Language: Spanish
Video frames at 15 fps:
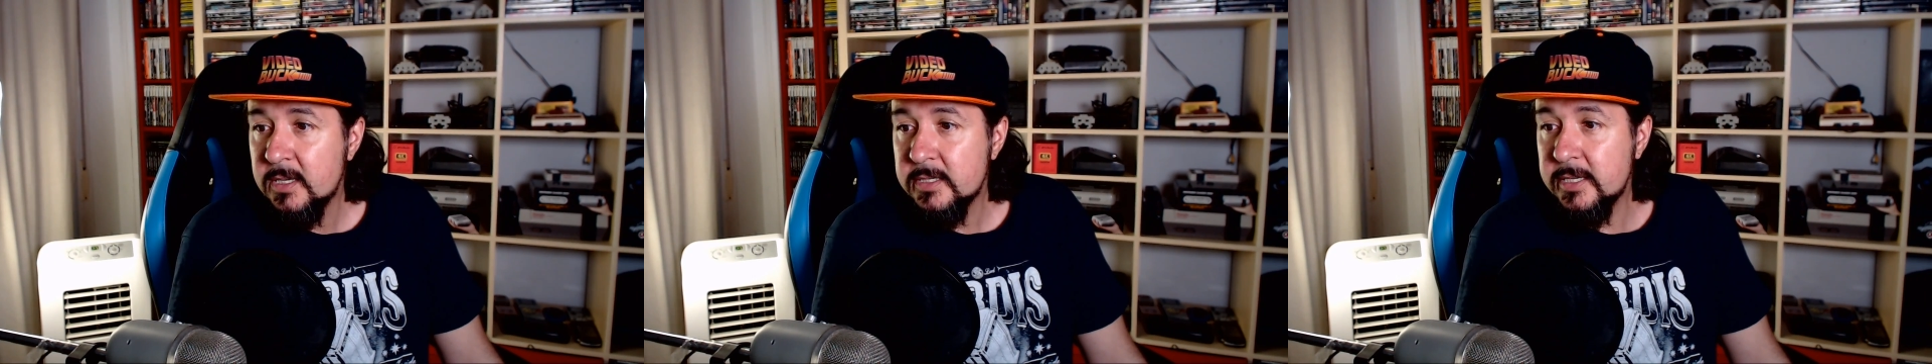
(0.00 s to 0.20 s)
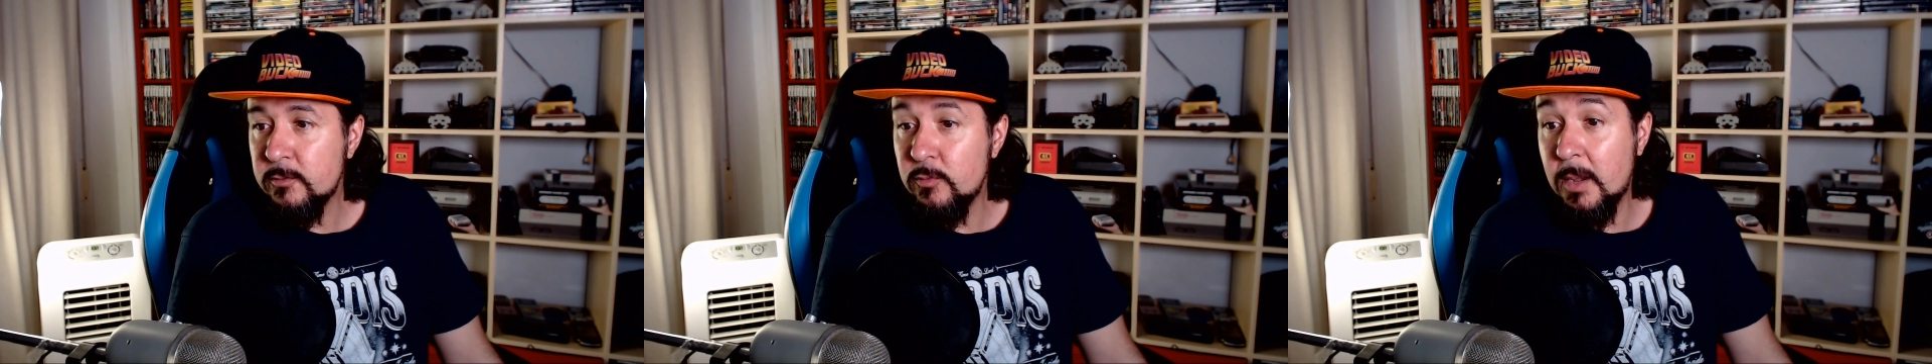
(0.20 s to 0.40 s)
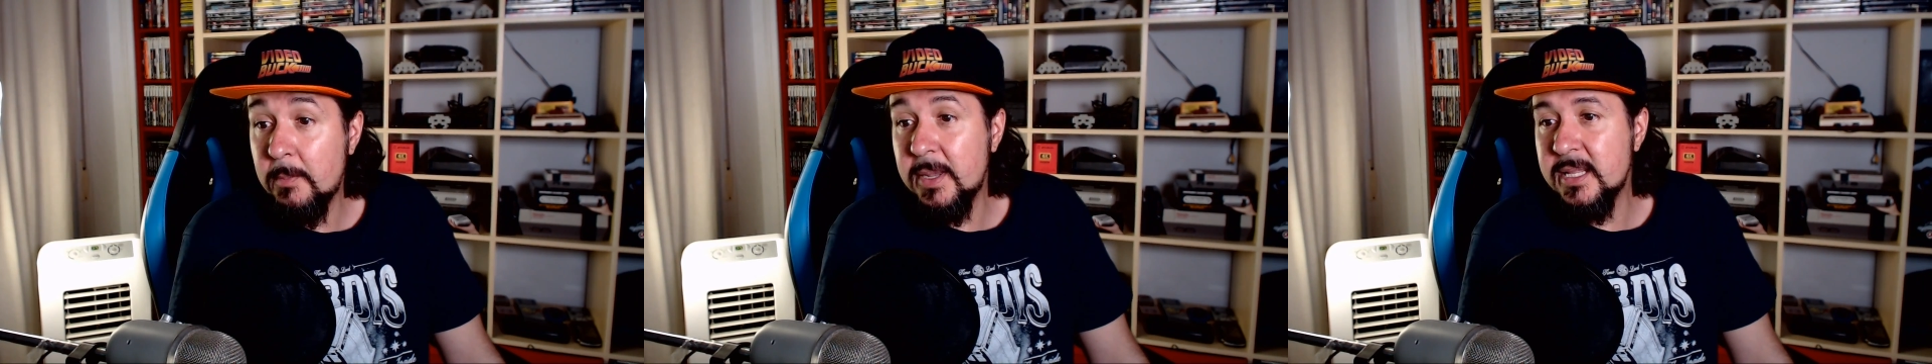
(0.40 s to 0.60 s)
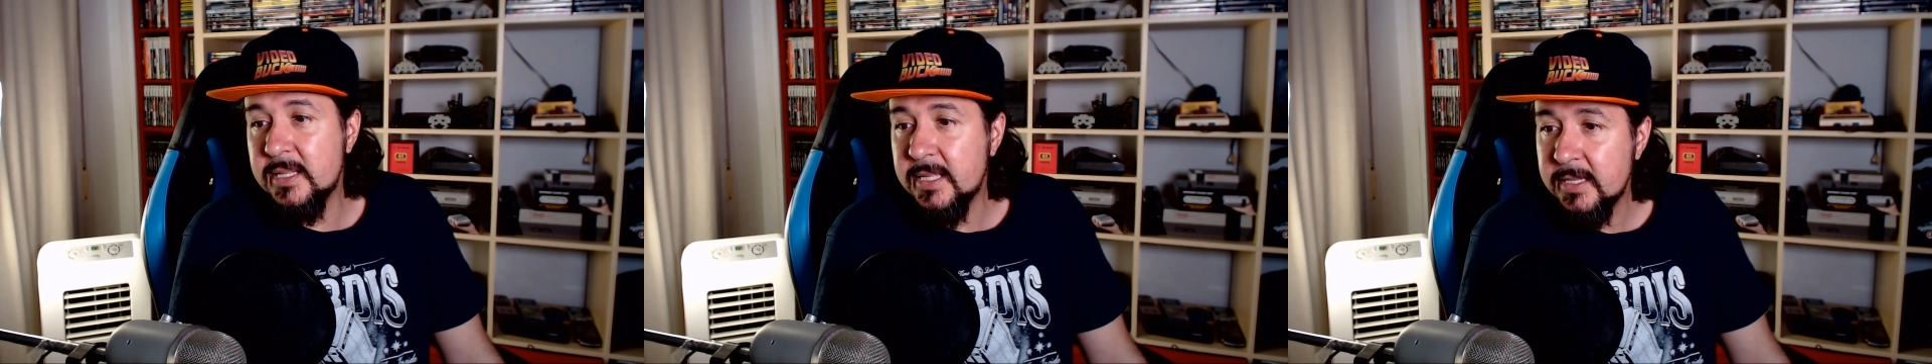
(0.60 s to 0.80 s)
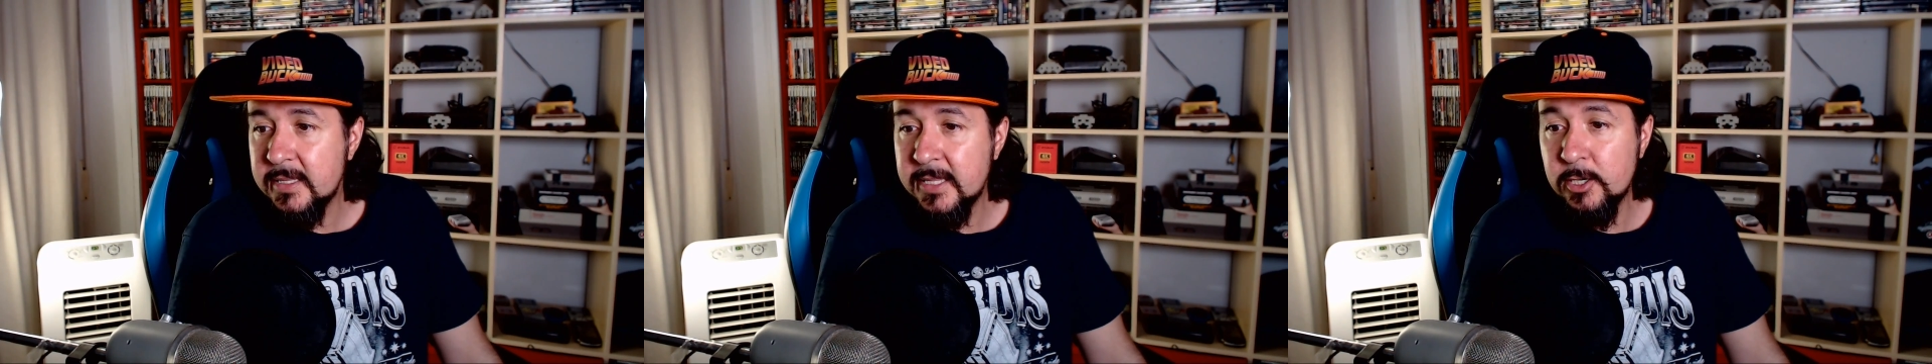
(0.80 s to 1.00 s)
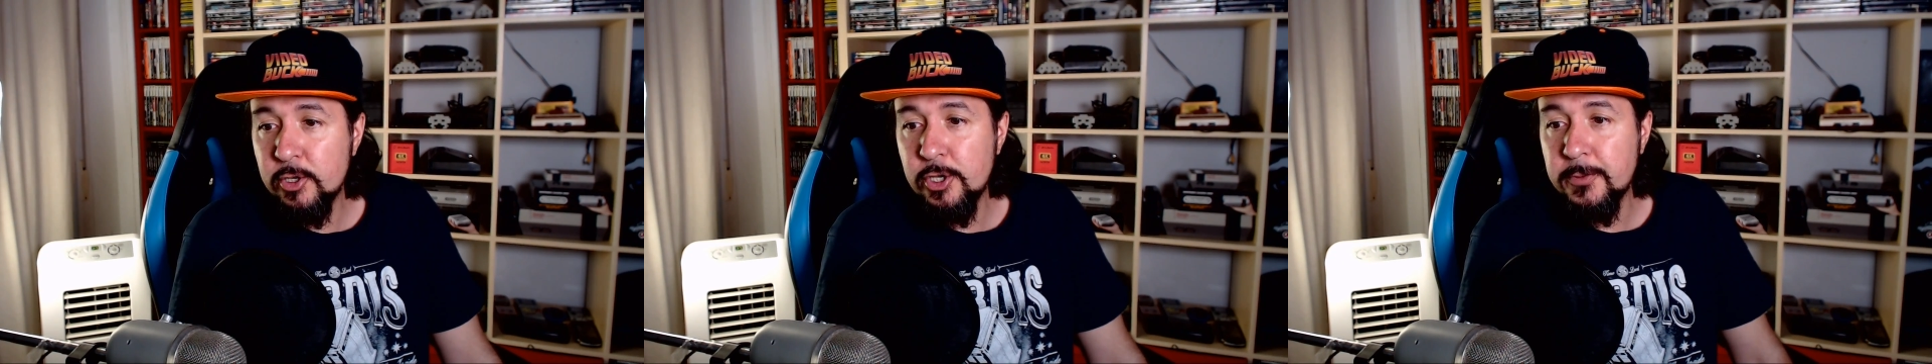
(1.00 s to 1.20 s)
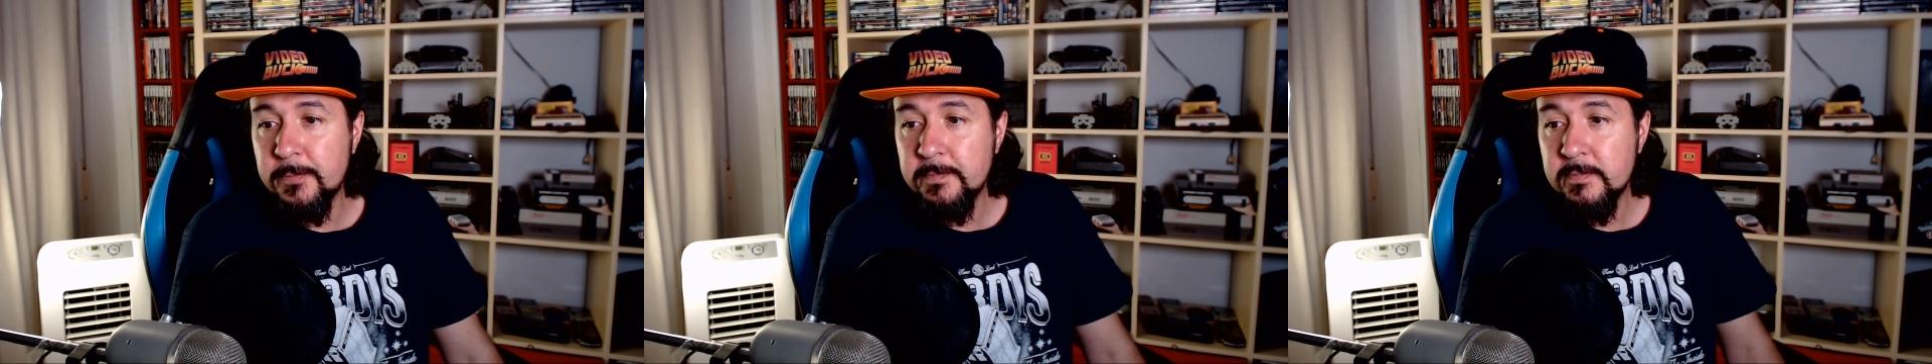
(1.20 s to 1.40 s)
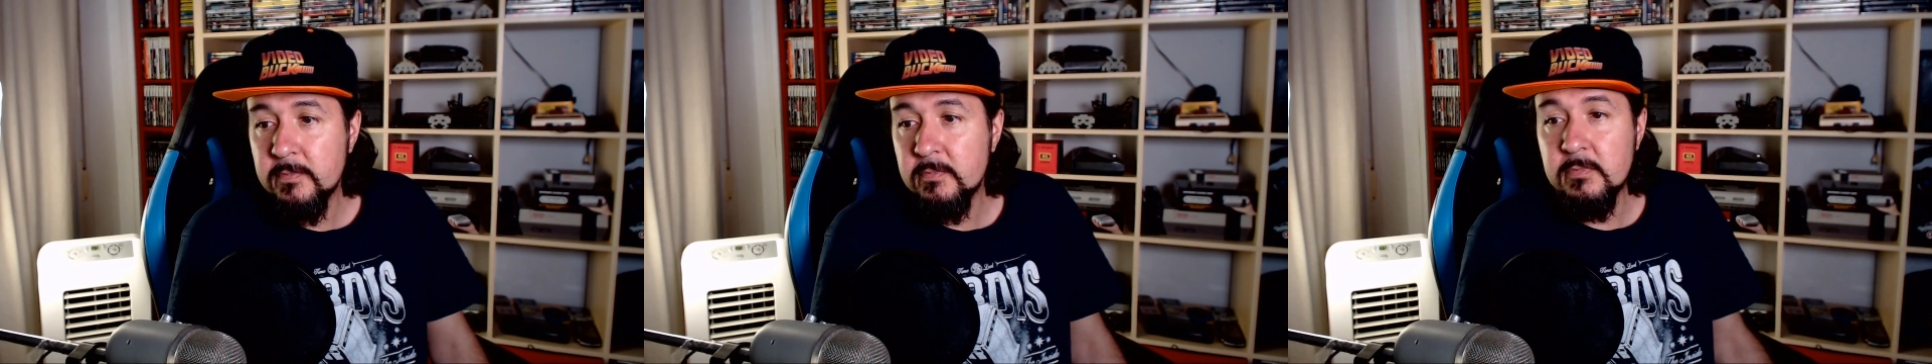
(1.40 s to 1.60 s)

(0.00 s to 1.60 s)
seguramente, digo yo.